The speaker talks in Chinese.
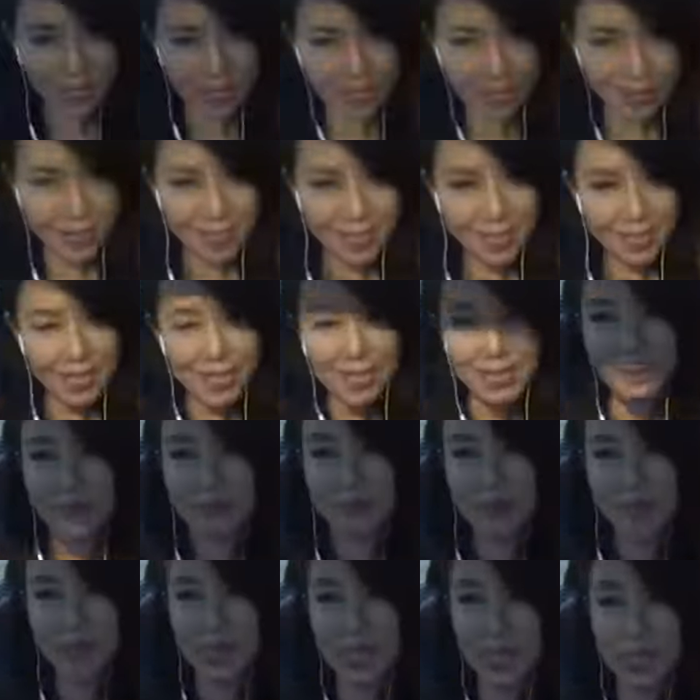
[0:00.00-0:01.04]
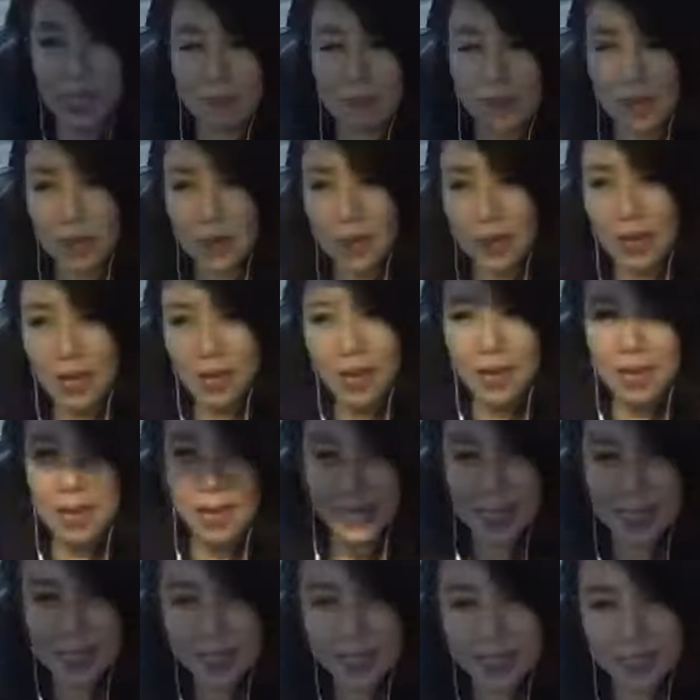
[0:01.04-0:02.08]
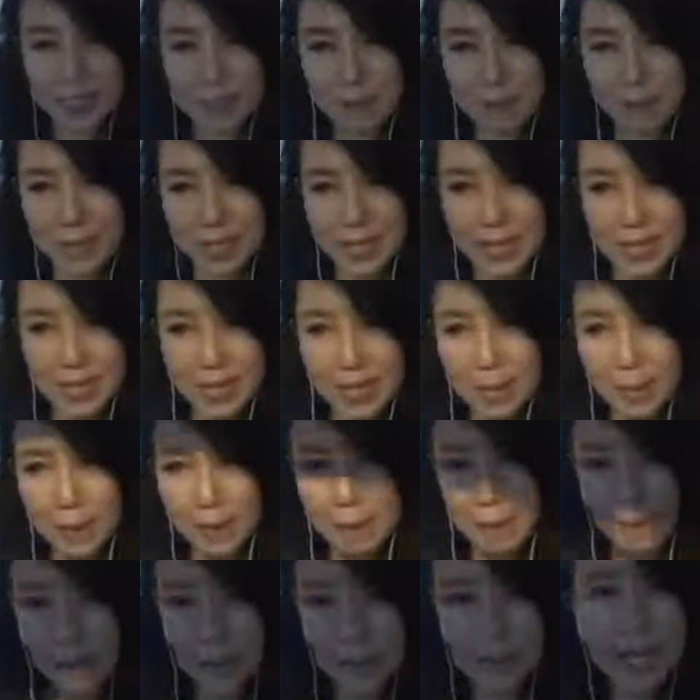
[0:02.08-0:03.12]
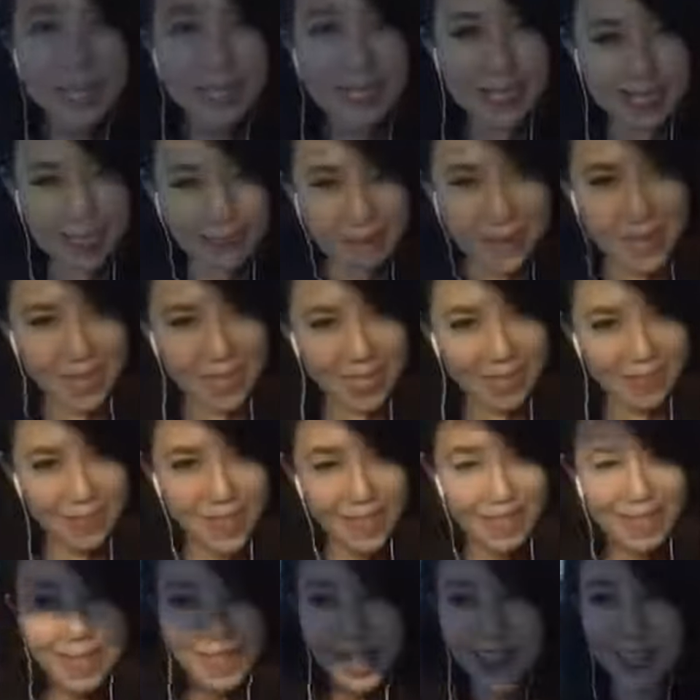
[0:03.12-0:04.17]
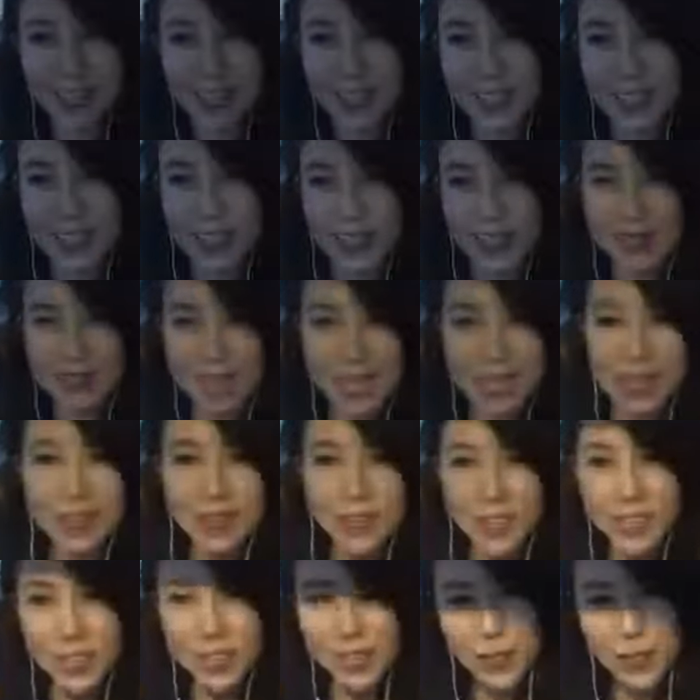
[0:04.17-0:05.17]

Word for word: 遇到这个人，包括啊你身边的，你身边的人哈，在每一个人